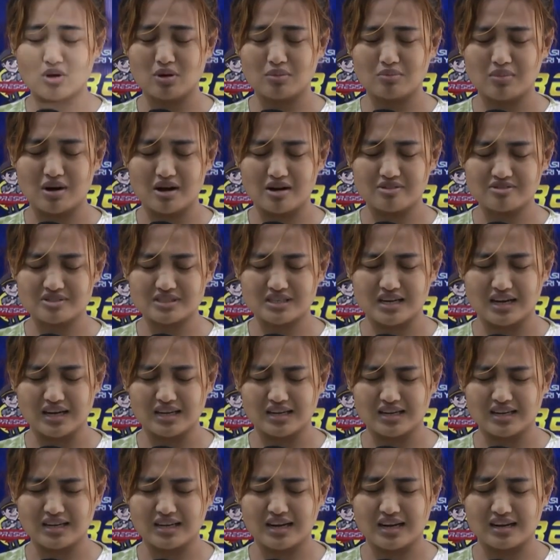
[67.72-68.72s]
Mohon maaf
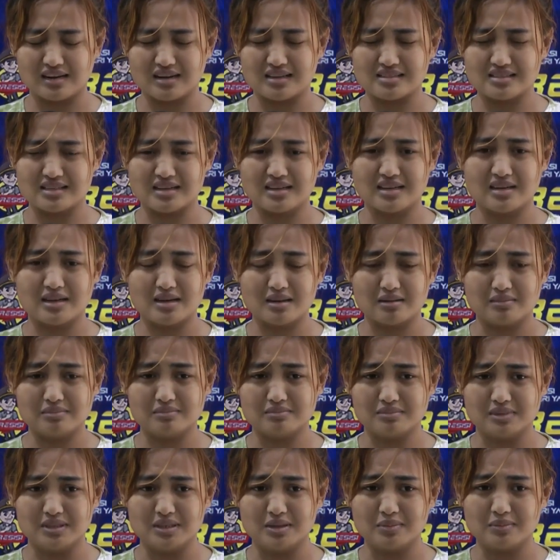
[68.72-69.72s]
sekali karena saya
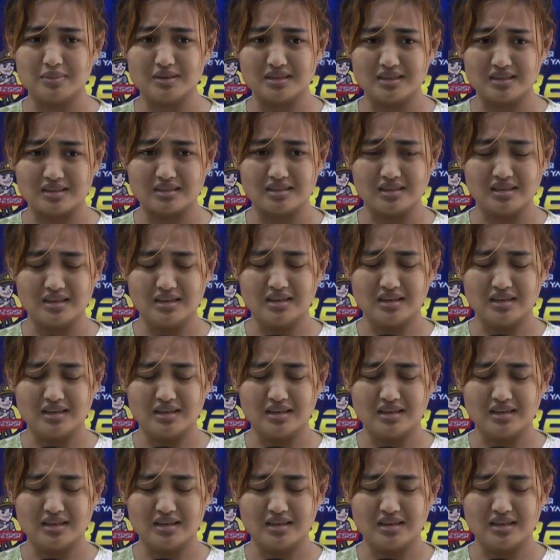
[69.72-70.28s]
benar-benar